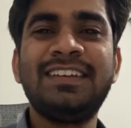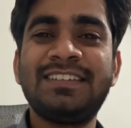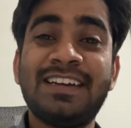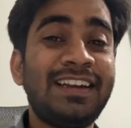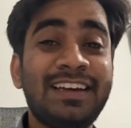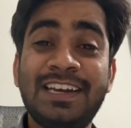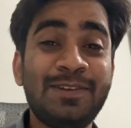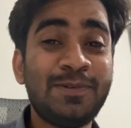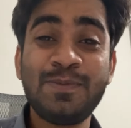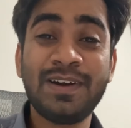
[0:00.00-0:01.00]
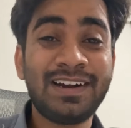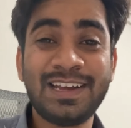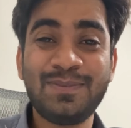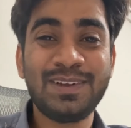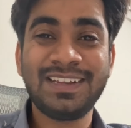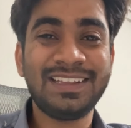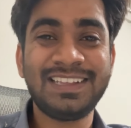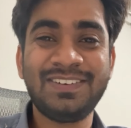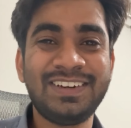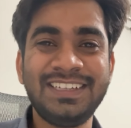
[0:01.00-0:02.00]
साइन करने में भी बड़ा टाइम लग
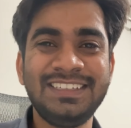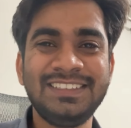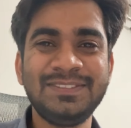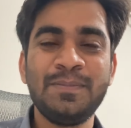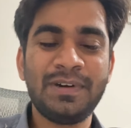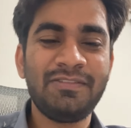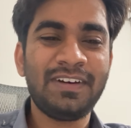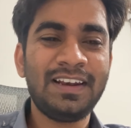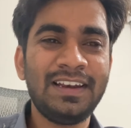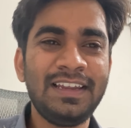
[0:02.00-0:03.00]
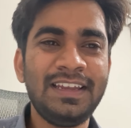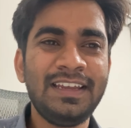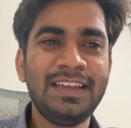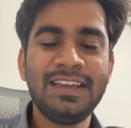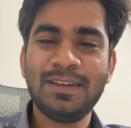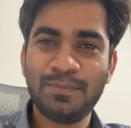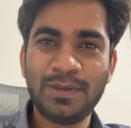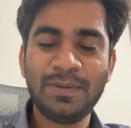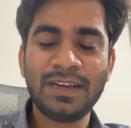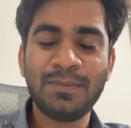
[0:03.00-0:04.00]
जाता है भाई बट फाइनली
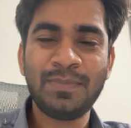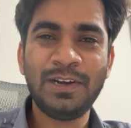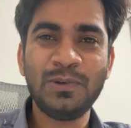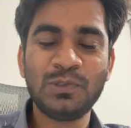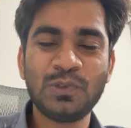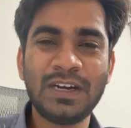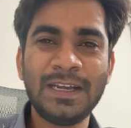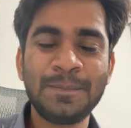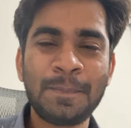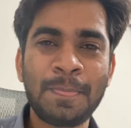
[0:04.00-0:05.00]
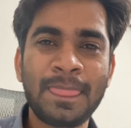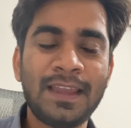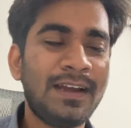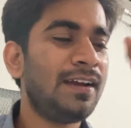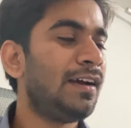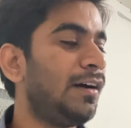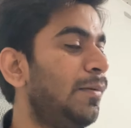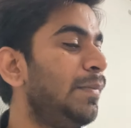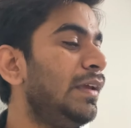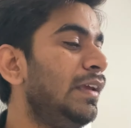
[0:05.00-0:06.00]
बीबीए कम्प्लीट हो चुका है
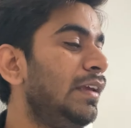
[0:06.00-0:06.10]
अभी